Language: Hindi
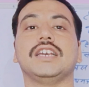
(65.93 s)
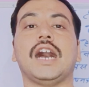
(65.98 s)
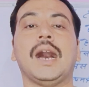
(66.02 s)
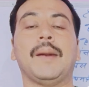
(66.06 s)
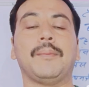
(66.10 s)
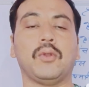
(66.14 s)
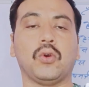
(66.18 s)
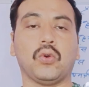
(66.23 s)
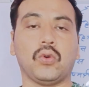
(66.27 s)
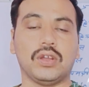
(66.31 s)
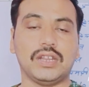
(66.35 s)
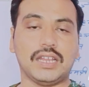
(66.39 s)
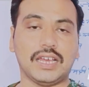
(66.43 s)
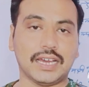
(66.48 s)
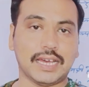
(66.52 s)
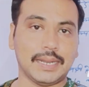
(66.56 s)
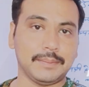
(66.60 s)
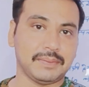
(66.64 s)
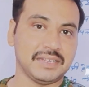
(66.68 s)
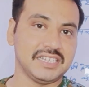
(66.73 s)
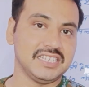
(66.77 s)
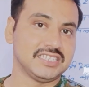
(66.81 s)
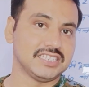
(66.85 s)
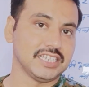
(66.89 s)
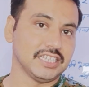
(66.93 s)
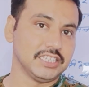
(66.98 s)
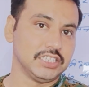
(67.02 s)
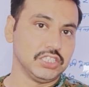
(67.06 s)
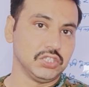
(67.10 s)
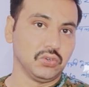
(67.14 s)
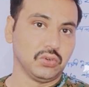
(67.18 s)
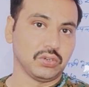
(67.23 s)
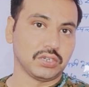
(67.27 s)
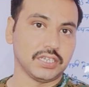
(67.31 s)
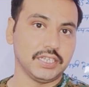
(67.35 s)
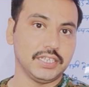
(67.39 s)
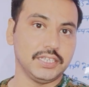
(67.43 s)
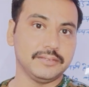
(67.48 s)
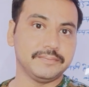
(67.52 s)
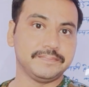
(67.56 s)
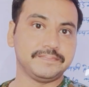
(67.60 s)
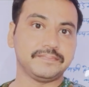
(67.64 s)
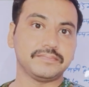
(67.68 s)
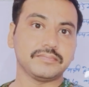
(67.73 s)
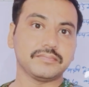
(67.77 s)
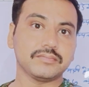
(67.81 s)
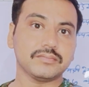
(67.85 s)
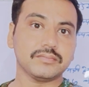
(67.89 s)
से आप लोगों ने अगर परीक्षा दी होगी
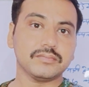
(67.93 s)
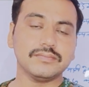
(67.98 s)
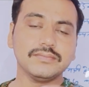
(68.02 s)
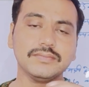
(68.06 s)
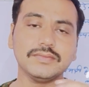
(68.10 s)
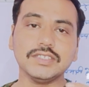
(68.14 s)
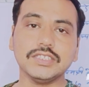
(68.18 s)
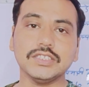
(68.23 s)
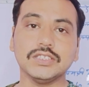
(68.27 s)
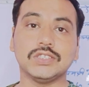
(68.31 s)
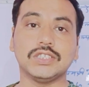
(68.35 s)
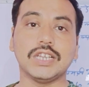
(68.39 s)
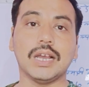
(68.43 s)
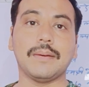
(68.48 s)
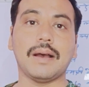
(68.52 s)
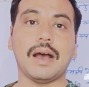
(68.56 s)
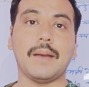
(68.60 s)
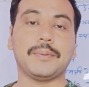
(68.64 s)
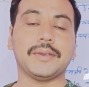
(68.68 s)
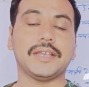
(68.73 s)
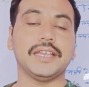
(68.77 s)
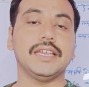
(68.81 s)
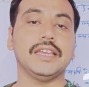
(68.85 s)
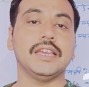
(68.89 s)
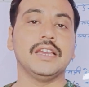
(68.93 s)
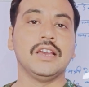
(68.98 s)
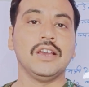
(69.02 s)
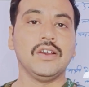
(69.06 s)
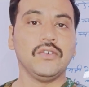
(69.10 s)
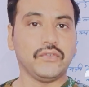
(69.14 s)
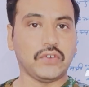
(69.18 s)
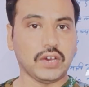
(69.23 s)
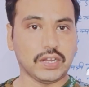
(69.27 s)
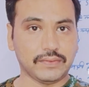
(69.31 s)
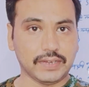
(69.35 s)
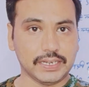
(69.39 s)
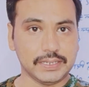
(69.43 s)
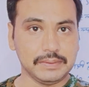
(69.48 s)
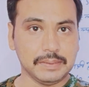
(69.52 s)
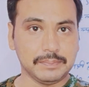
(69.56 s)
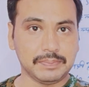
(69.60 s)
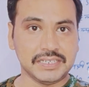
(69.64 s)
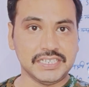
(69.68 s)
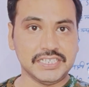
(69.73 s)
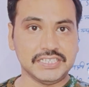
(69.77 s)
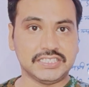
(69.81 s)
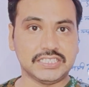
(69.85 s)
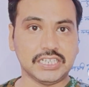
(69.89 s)
जब आपकी फरवरी में
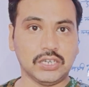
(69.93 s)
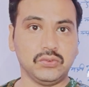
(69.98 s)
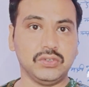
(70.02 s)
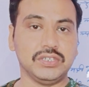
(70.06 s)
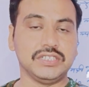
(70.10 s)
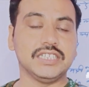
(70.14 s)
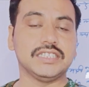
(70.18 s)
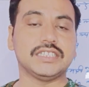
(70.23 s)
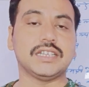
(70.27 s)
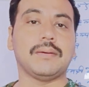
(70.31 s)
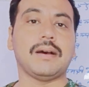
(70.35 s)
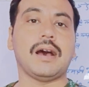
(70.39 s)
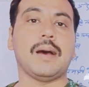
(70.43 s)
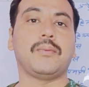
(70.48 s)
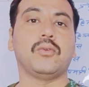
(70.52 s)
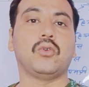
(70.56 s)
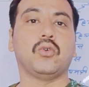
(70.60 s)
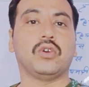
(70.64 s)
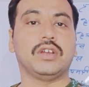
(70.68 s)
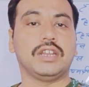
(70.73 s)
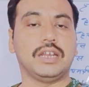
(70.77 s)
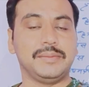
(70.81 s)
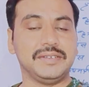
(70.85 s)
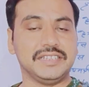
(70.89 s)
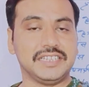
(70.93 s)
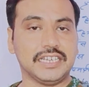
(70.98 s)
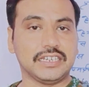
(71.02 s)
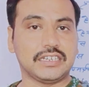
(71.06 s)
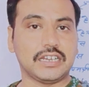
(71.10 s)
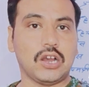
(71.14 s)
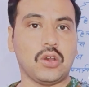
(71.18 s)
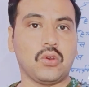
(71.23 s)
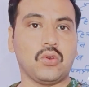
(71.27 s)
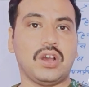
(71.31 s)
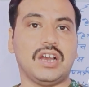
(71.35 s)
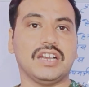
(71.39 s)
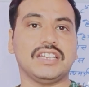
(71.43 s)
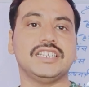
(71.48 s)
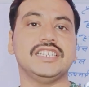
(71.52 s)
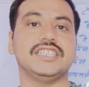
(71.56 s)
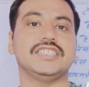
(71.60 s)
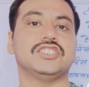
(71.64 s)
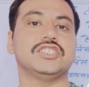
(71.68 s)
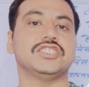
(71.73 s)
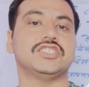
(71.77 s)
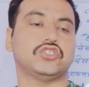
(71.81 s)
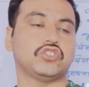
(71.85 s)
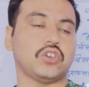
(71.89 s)
परीक्षा हुई थी तब आप लोगों ने भी देखा होगा
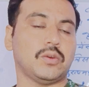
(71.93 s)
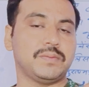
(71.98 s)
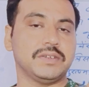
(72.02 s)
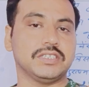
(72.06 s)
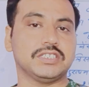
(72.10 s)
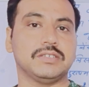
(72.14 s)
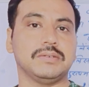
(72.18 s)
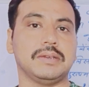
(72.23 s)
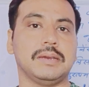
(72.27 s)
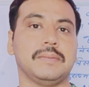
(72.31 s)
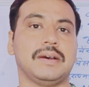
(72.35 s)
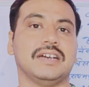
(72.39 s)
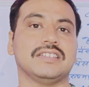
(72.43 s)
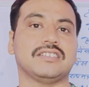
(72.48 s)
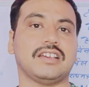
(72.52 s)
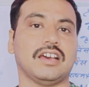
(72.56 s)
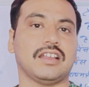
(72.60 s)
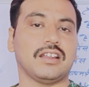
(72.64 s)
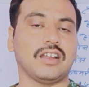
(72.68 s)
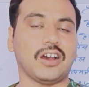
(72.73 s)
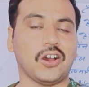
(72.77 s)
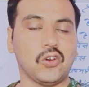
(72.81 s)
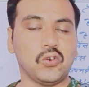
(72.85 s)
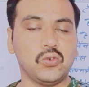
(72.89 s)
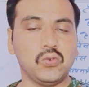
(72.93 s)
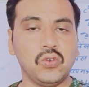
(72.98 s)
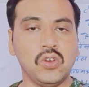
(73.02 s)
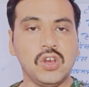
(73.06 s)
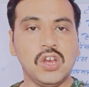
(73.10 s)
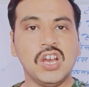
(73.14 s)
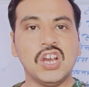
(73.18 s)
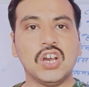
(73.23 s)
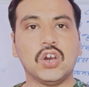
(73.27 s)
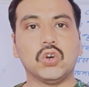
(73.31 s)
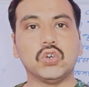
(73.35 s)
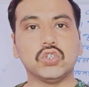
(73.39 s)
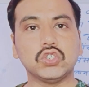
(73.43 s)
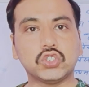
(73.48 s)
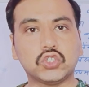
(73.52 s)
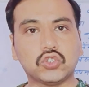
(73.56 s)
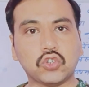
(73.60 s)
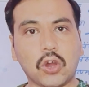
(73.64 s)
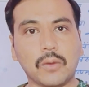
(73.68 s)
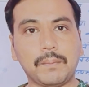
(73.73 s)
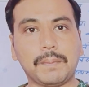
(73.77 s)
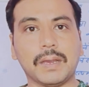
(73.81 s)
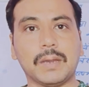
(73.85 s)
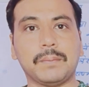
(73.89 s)
कि जिस टॉपिक से मैं बात कर रहा हूं उस
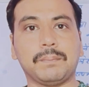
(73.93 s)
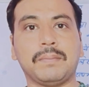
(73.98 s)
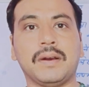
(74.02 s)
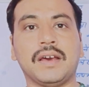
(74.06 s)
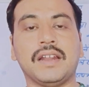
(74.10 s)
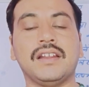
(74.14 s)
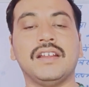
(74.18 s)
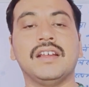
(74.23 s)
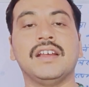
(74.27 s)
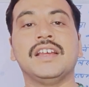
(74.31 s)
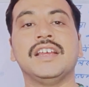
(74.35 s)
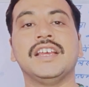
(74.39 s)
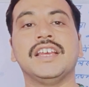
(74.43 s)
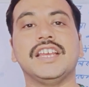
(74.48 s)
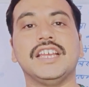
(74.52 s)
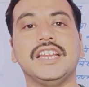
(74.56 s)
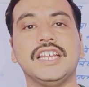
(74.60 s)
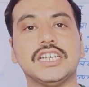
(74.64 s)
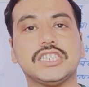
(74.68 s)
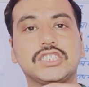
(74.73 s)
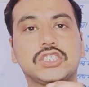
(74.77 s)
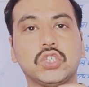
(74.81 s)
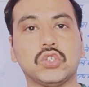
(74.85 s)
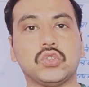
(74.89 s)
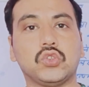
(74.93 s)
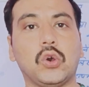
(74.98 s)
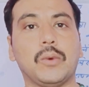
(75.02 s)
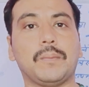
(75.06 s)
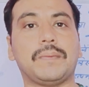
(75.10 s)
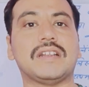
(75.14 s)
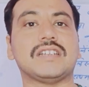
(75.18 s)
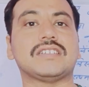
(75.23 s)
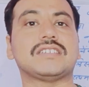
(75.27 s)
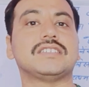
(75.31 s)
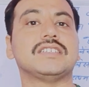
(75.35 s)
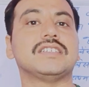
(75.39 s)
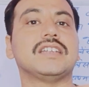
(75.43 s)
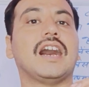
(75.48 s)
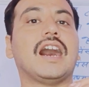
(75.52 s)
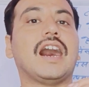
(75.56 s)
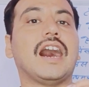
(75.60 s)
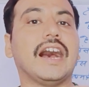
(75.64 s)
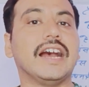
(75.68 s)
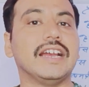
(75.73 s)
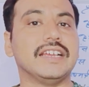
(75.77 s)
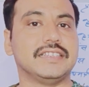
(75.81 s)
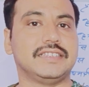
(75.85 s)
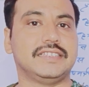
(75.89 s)
टॉपिक पर 102 प्रश्न
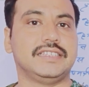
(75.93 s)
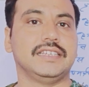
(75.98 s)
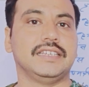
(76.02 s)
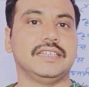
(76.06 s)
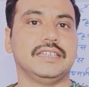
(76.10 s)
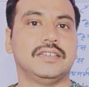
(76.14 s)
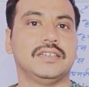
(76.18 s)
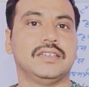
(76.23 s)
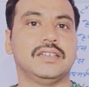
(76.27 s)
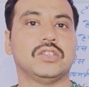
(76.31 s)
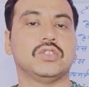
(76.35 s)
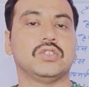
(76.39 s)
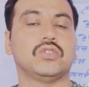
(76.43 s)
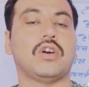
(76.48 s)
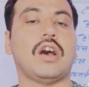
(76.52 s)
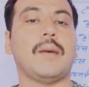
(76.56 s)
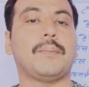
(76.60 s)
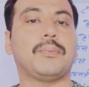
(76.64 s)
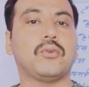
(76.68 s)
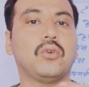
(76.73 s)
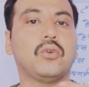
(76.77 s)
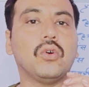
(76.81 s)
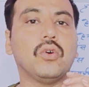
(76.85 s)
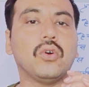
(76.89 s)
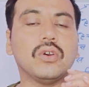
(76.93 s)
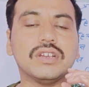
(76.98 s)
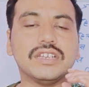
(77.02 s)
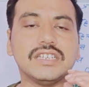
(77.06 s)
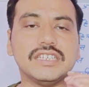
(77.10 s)
आए थे तो आपको